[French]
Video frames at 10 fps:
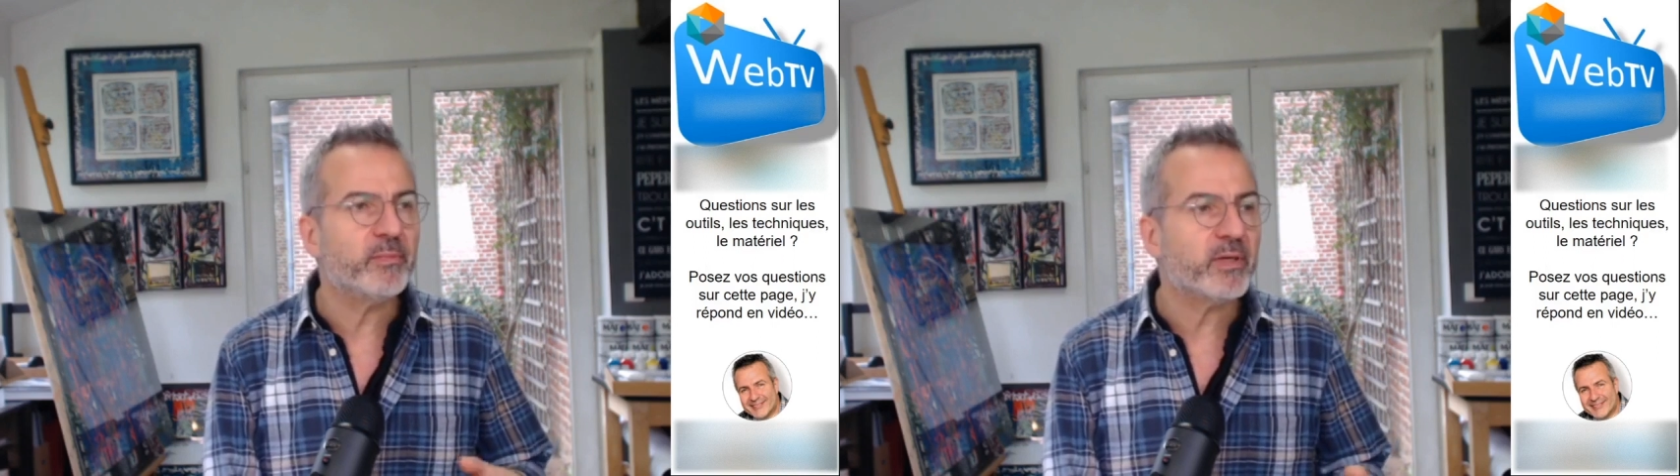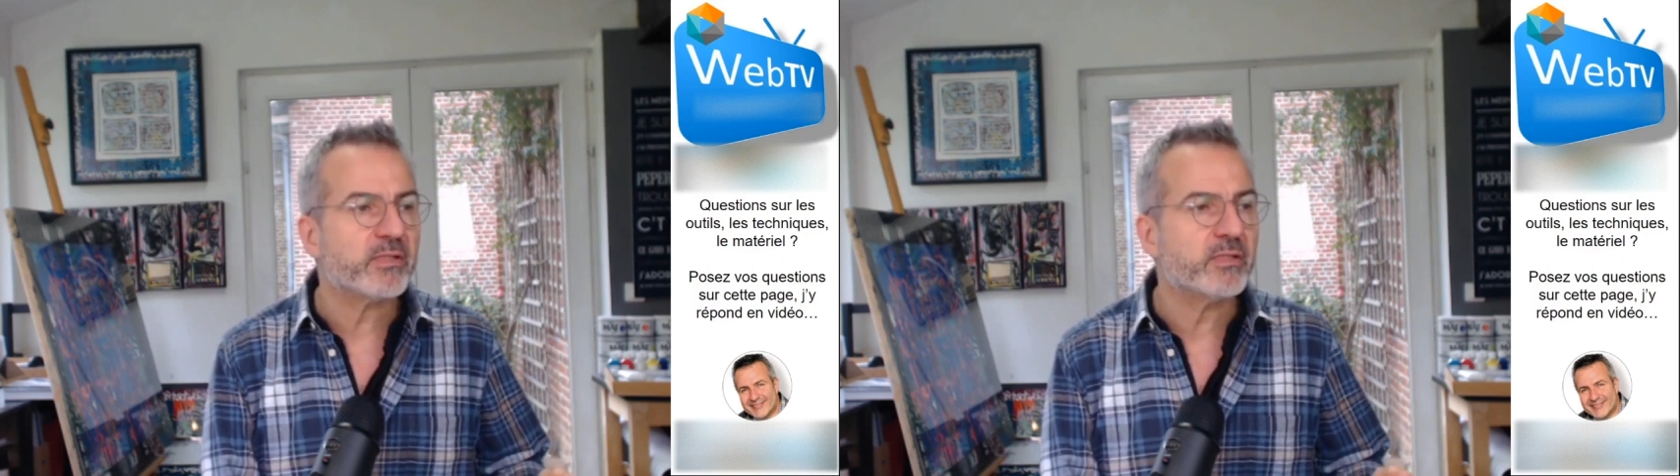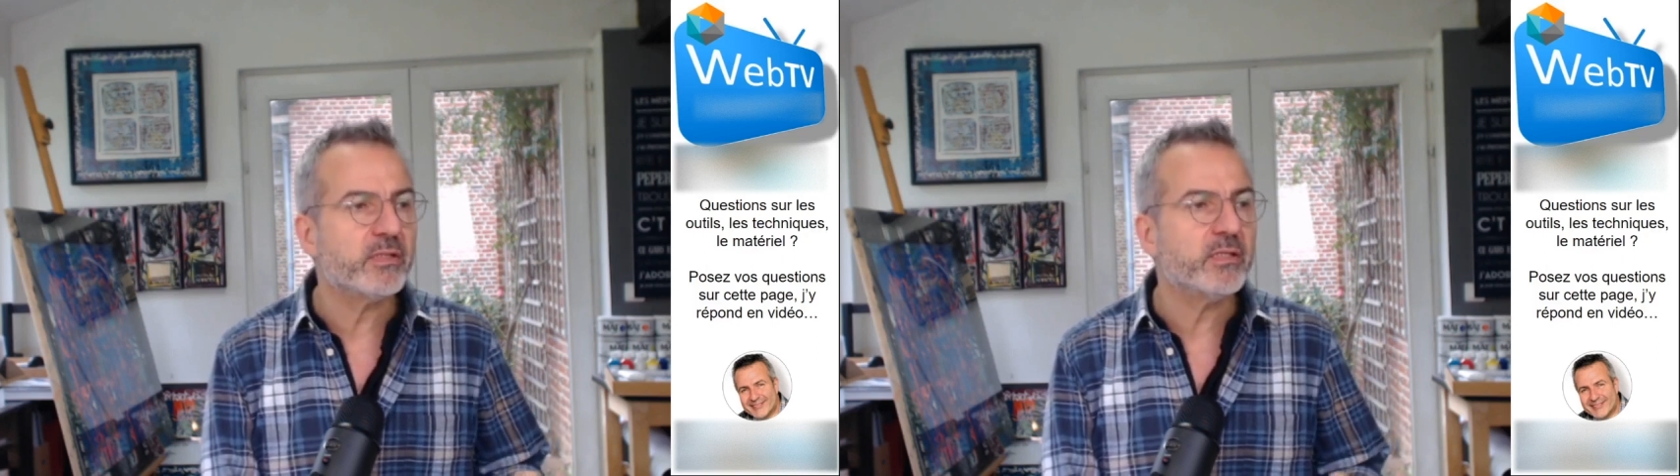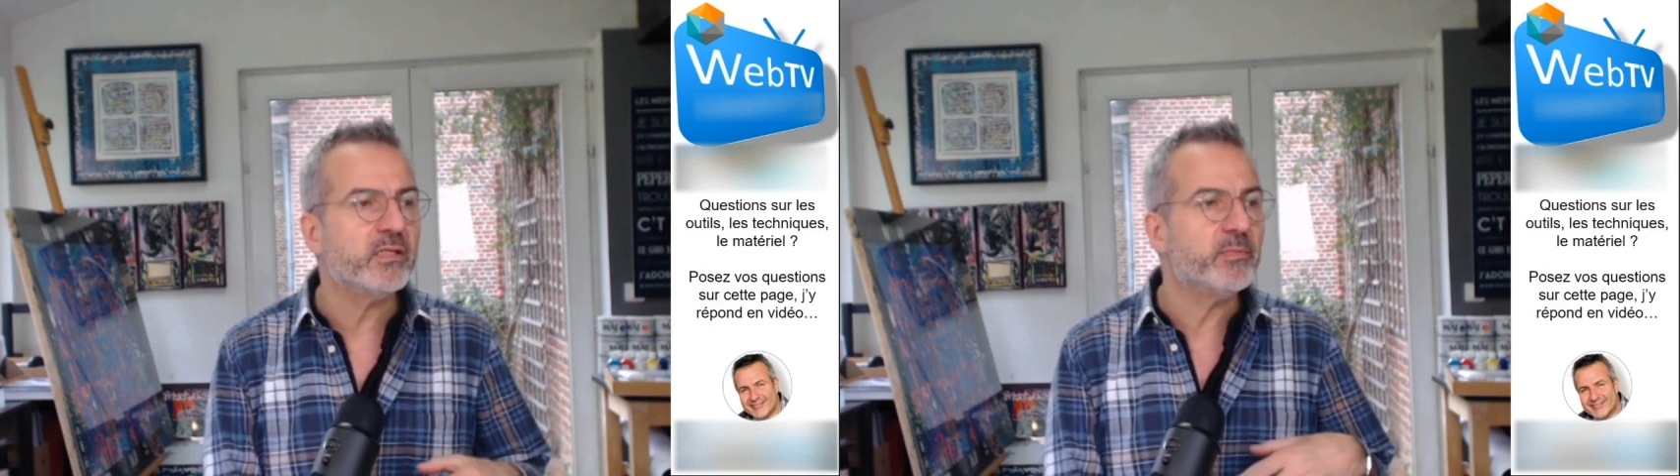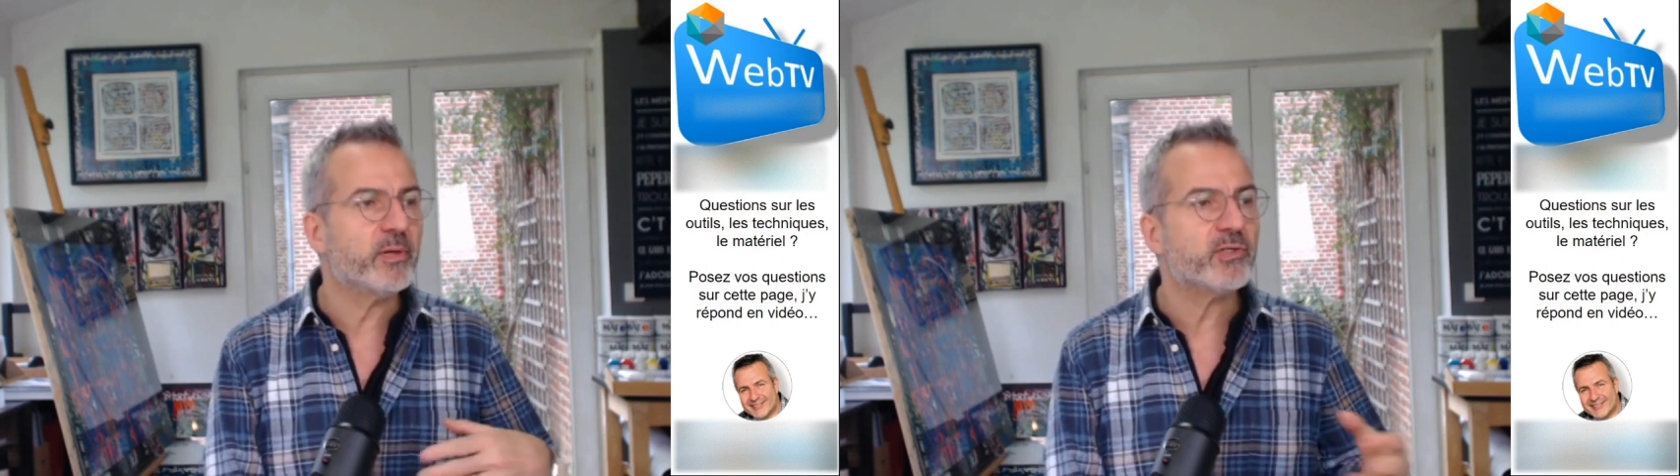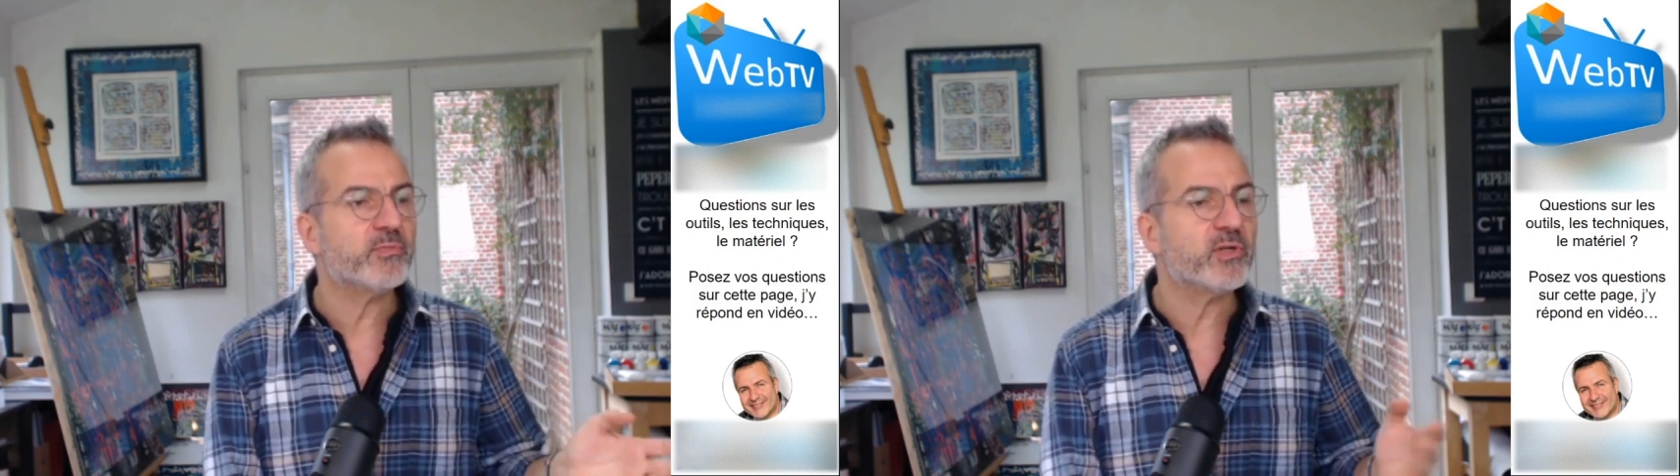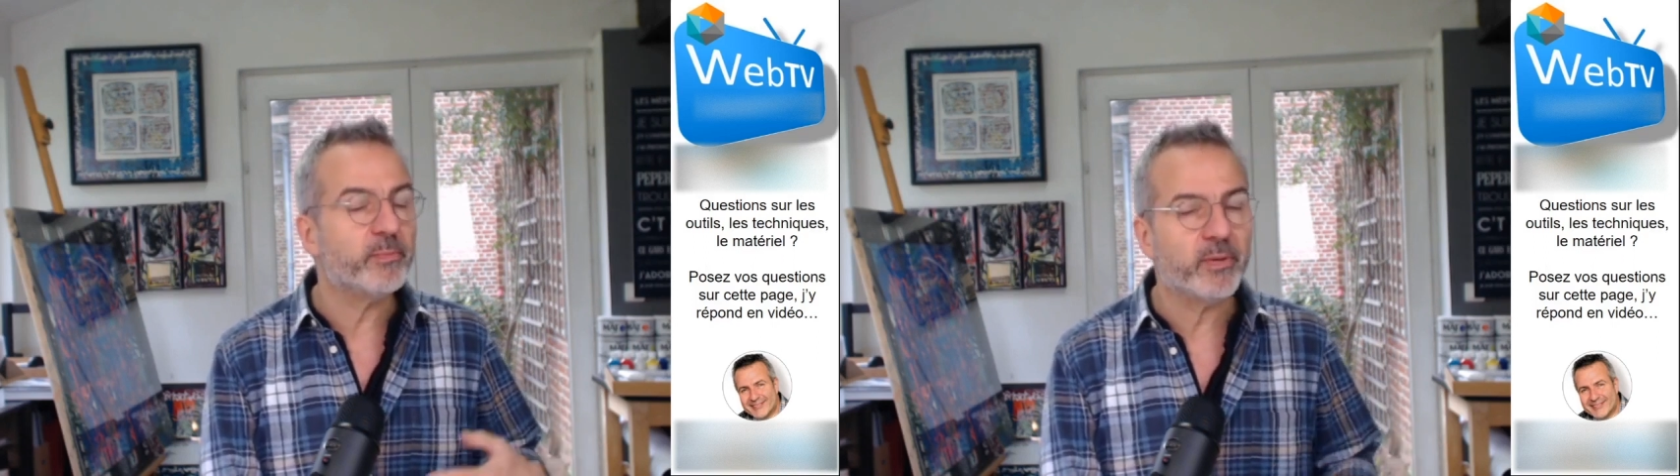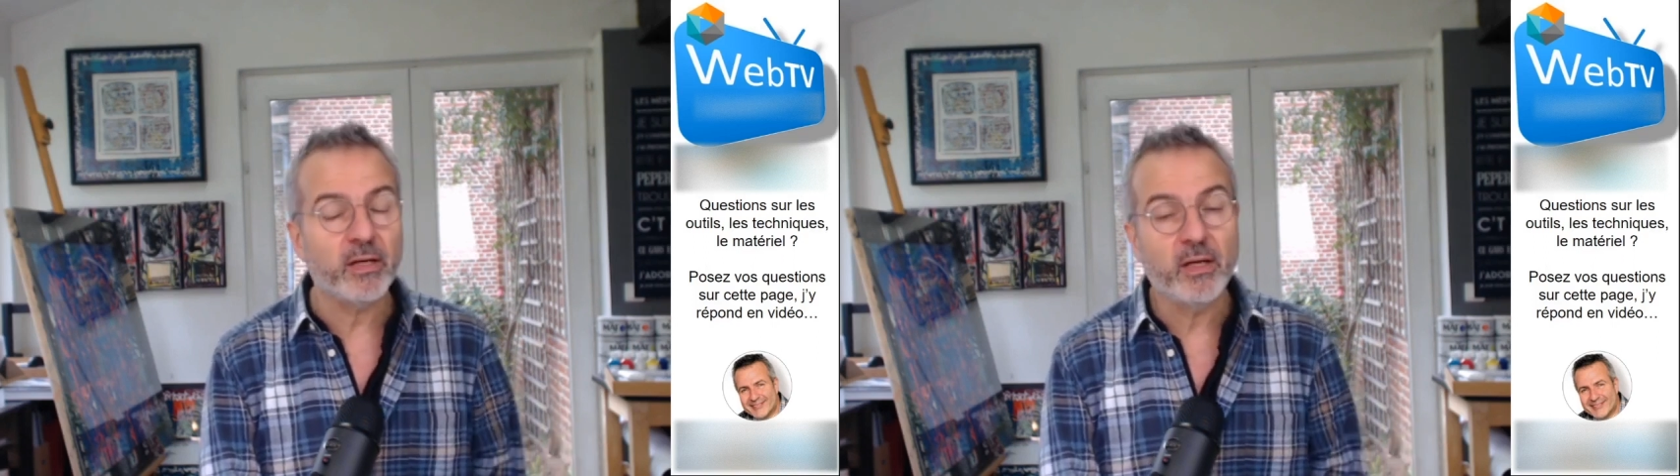merci, il dit pas j'aime, j'aime
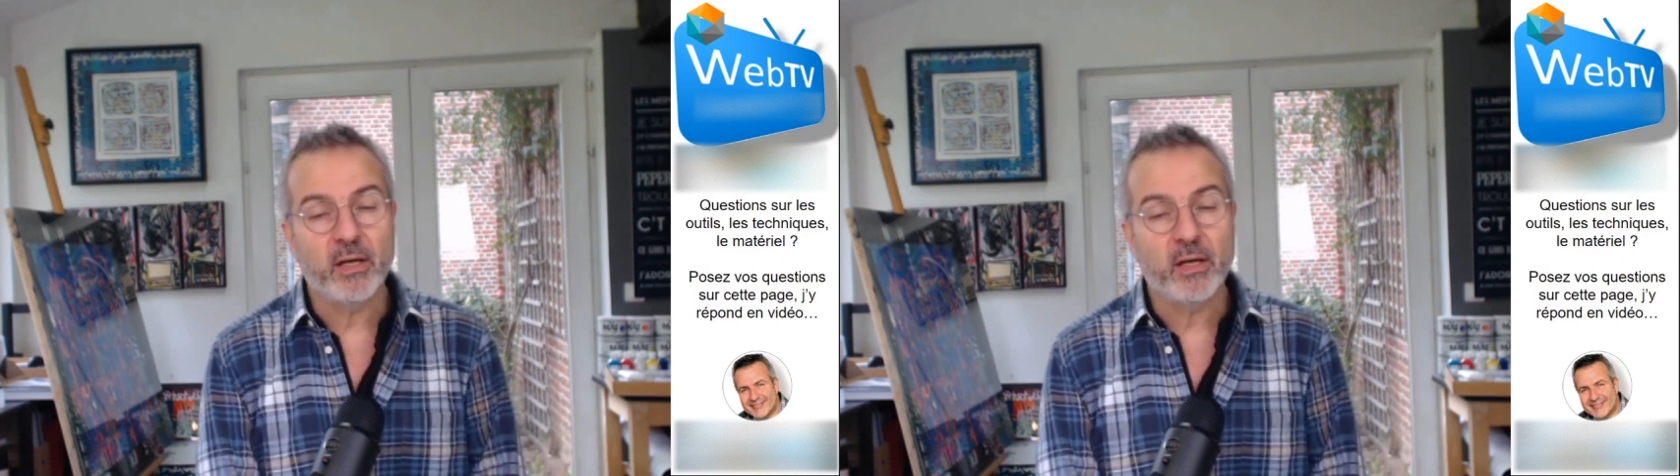pas.